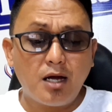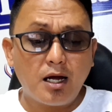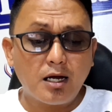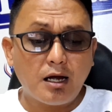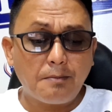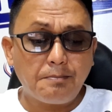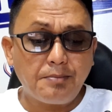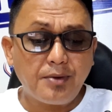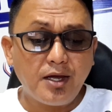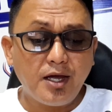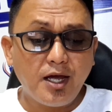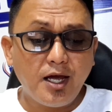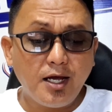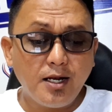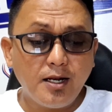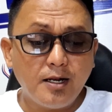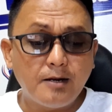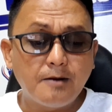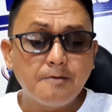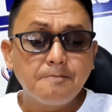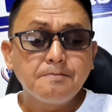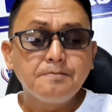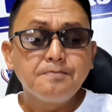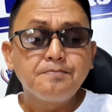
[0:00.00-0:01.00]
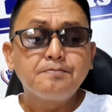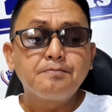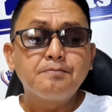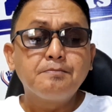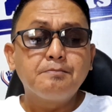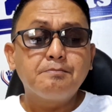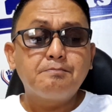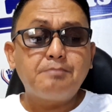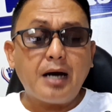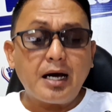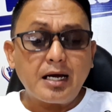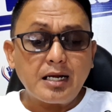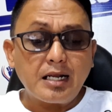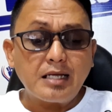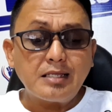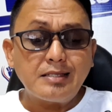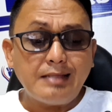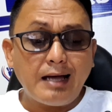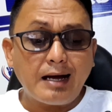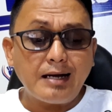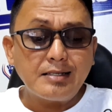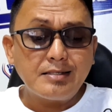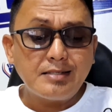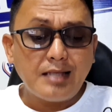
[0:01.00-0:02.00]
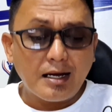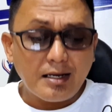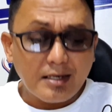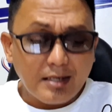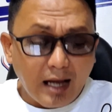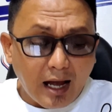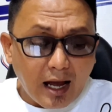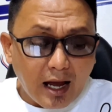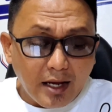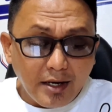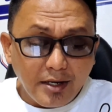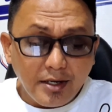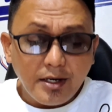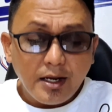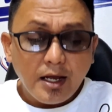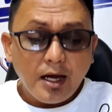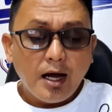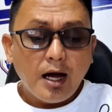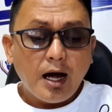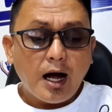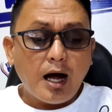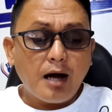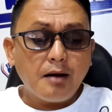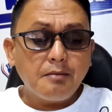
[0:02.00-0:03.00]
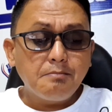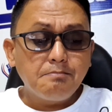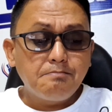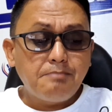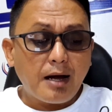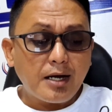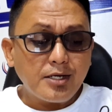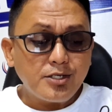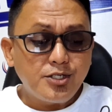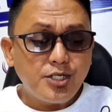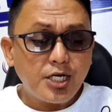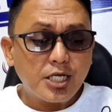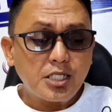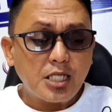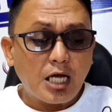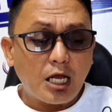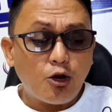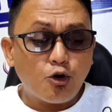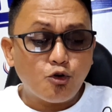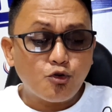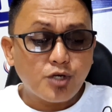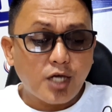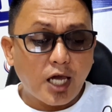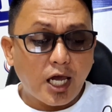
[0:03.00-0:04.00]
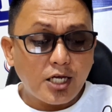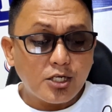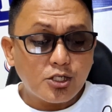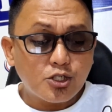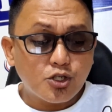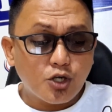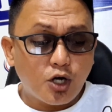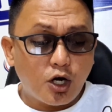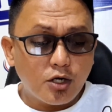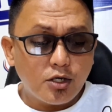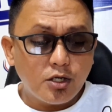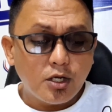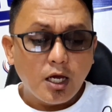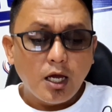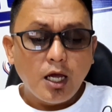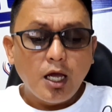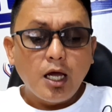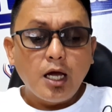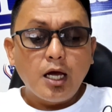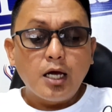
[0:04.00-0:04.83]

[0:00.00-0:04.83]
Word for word: mga ka para dagdagan ang budget allocation